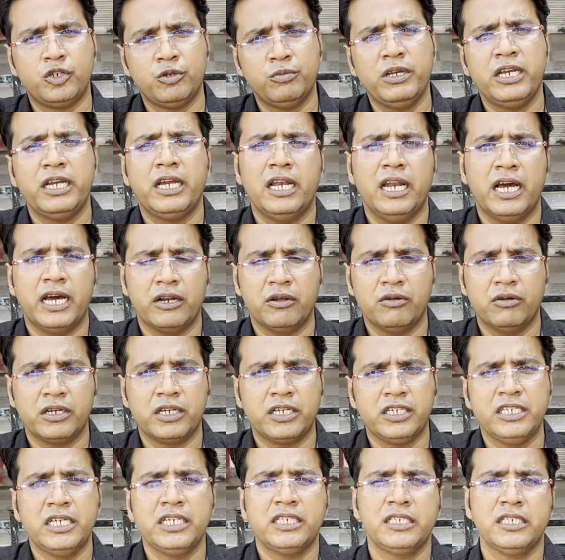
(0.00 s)
कुछ भी खिला
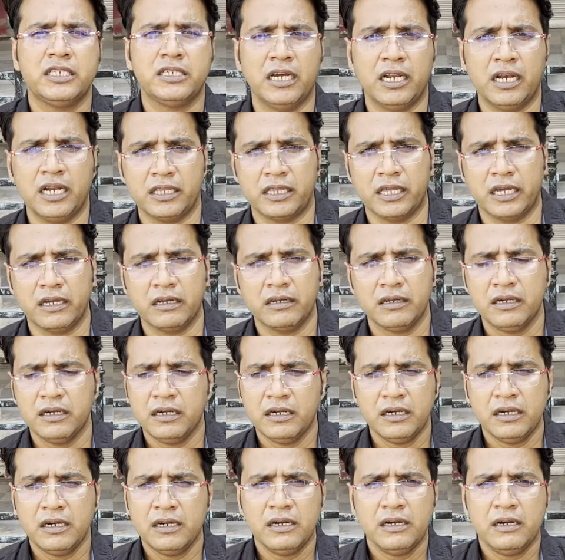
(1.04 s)
रहे हो ये चीज़ गलत है
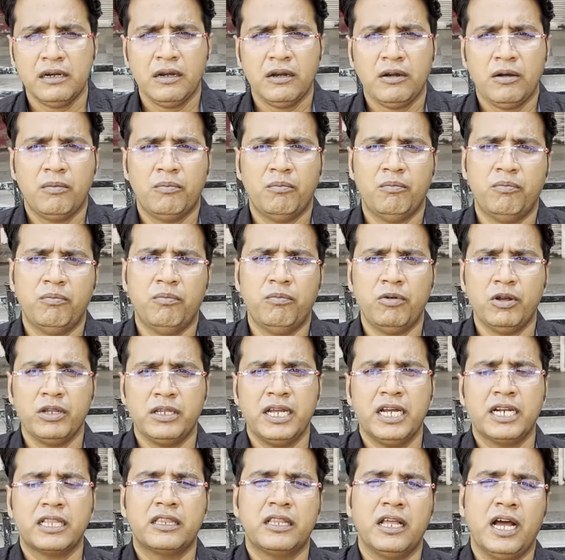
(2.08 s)

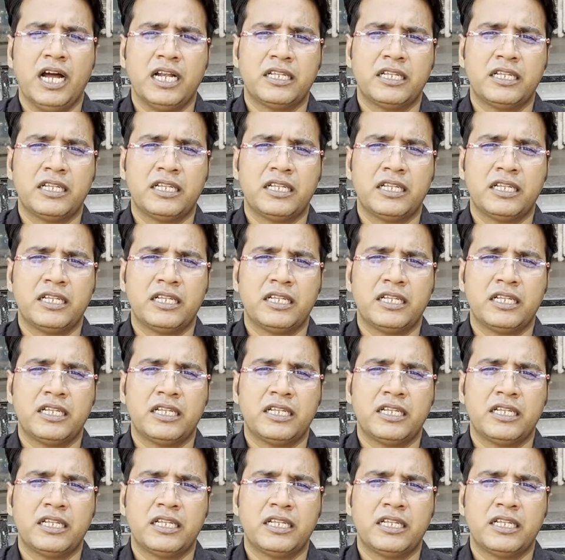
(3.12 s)
यार